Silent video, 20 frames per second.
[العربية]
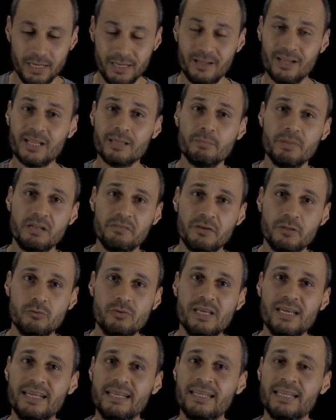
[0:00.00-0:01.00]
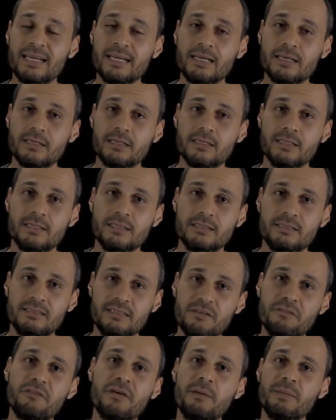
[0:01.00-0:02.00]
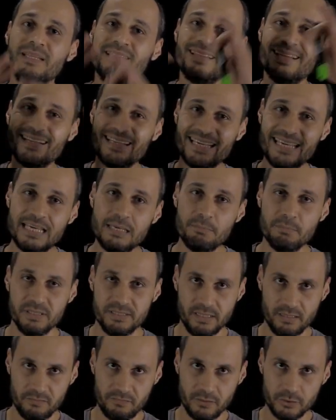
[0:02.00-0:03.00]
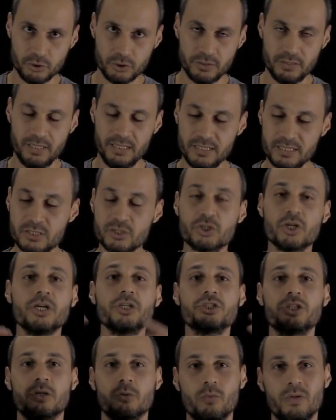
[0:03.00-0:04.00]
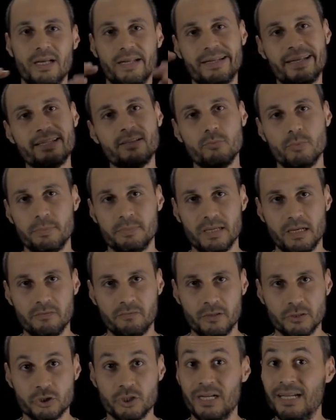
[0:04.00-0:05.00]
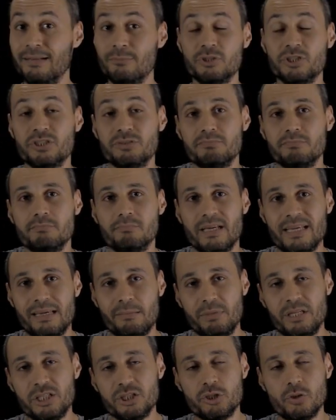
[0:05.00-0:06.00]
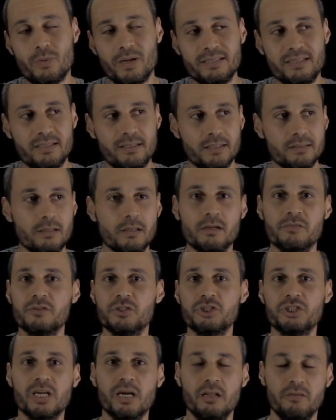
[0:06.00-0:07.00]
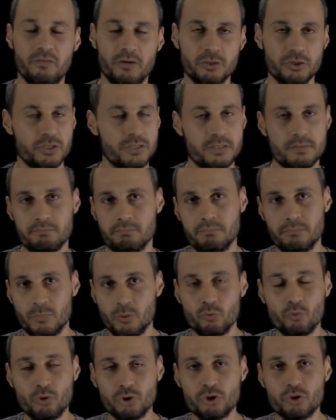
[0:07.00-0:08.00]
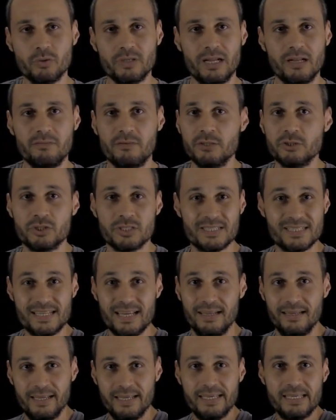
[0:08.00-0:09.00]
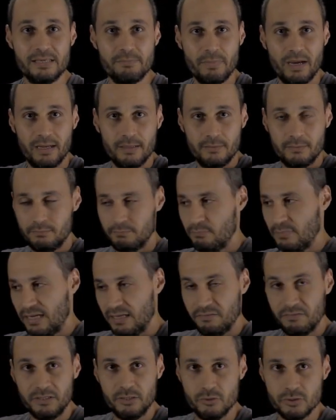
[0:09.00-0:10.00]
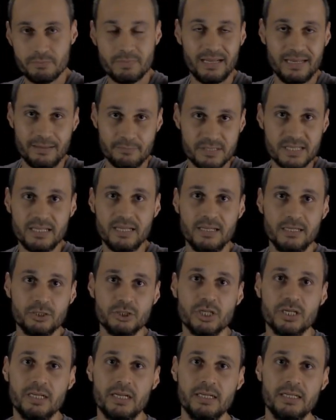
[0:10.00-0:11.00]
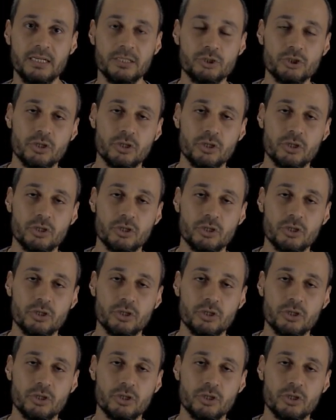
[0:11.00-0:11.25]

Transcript: الغرض من الفيديو ده انك تفهم التركيب بتاع الفانكشن الاستراكشر والاناتومي بتاع الفانكشن انا مش ما يهمنيش دلوقتي انك تعرف تشتغل فانكشنز موضوع الشغل على الفانكشن سهل هيجي مع مع الفيديوز مع الامثله اللي هنشتغل عليها